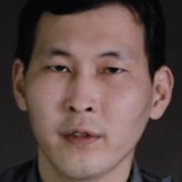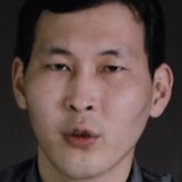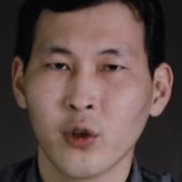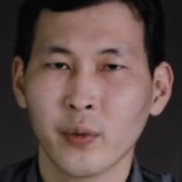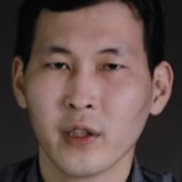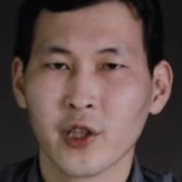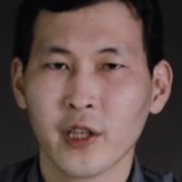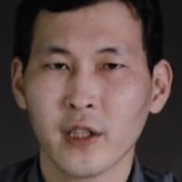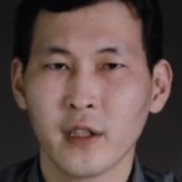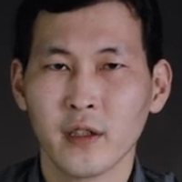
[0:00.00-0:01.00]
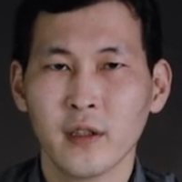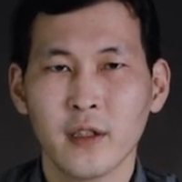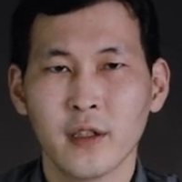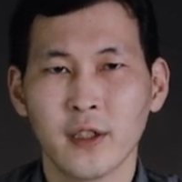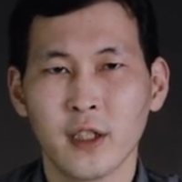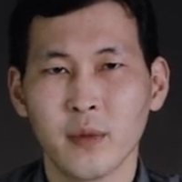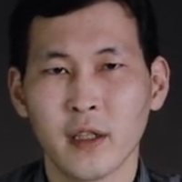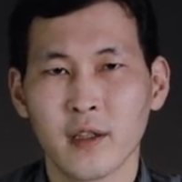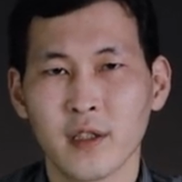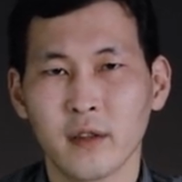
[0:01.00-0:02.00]
В таком положении, не
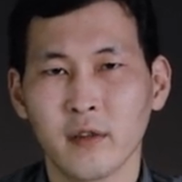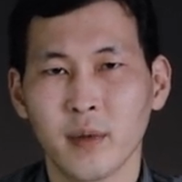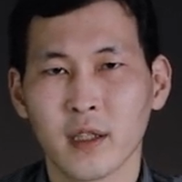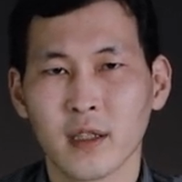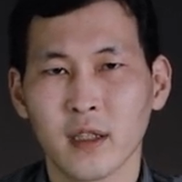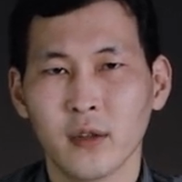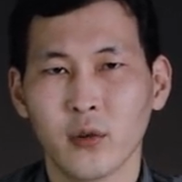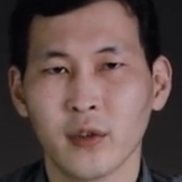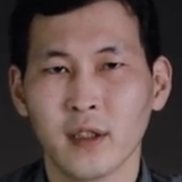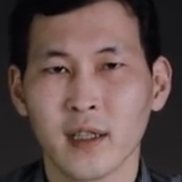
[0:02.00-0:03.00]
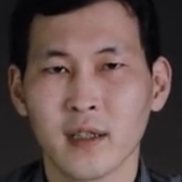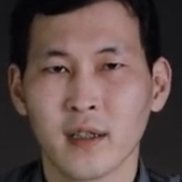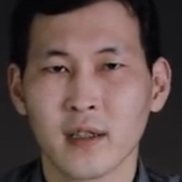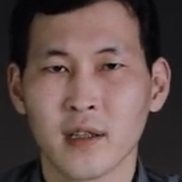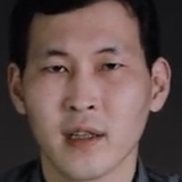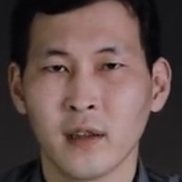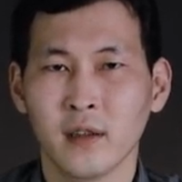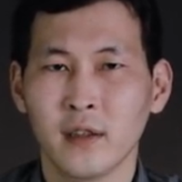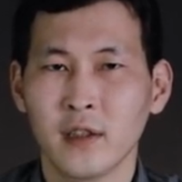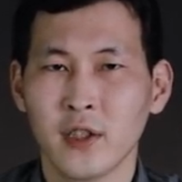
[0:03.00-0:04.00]
имея сил выбраться, он ясно
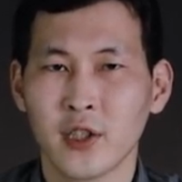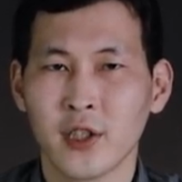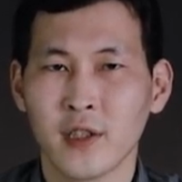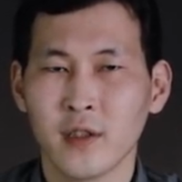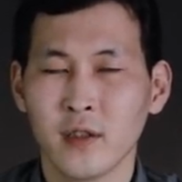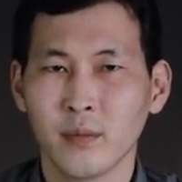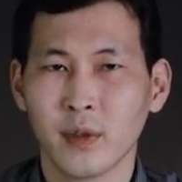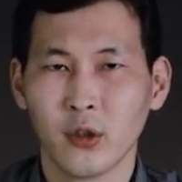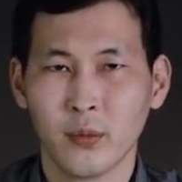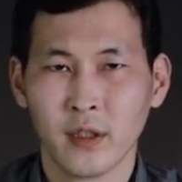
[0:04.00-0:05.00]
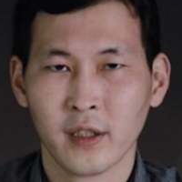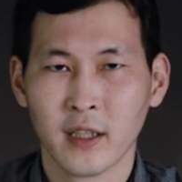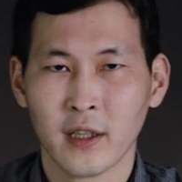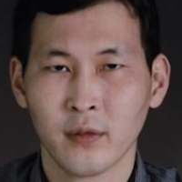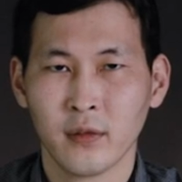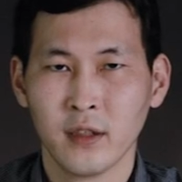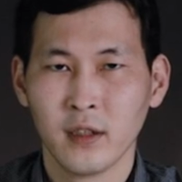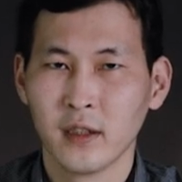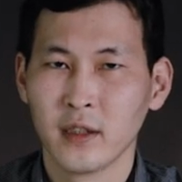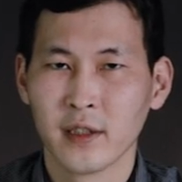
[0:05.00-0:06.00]
осознал, жизнь подобна океану.
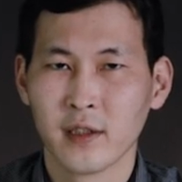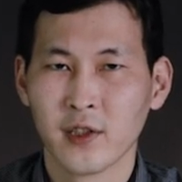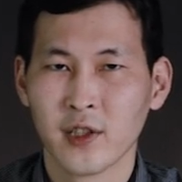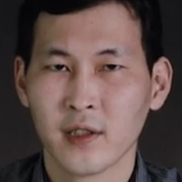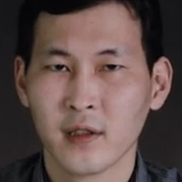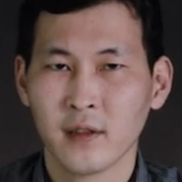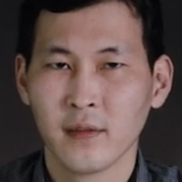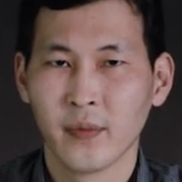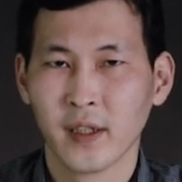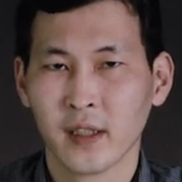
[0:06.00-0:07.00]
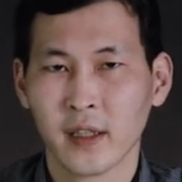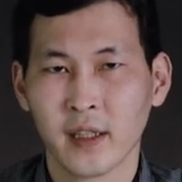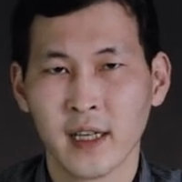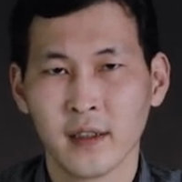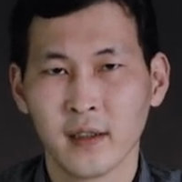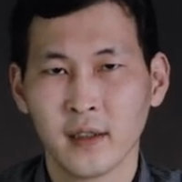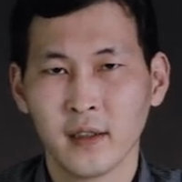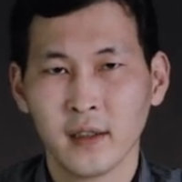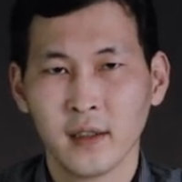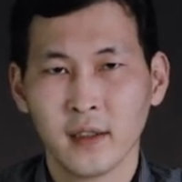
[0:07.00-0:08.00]
И если жизнь – это океан,
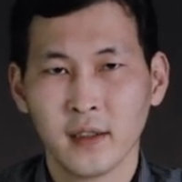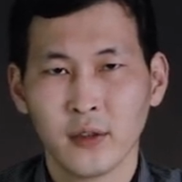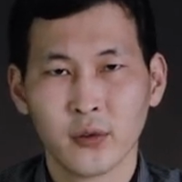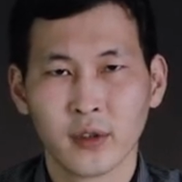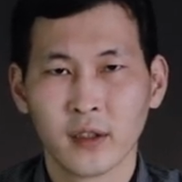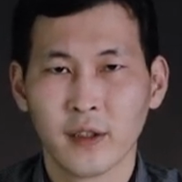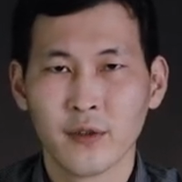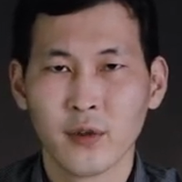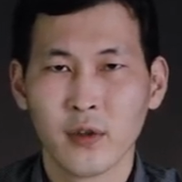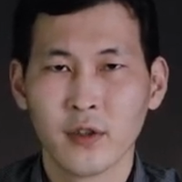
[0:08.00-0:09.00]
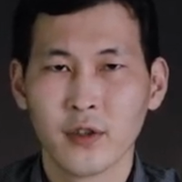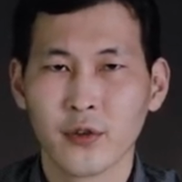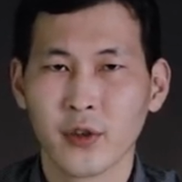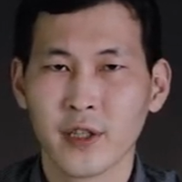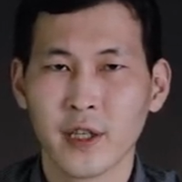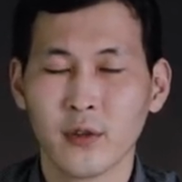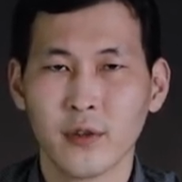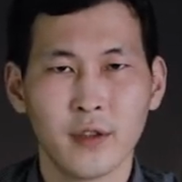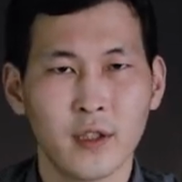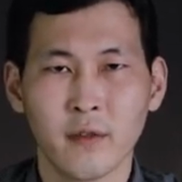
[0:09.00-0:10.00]
то тогда все, что я
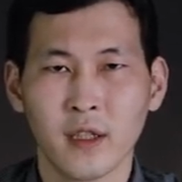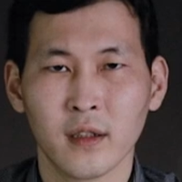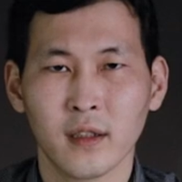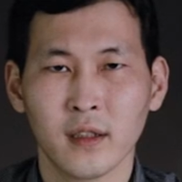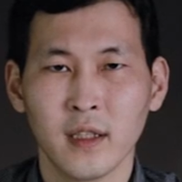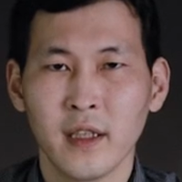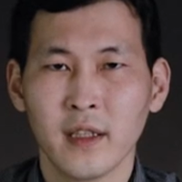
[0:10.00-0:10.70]
делаю, неверно.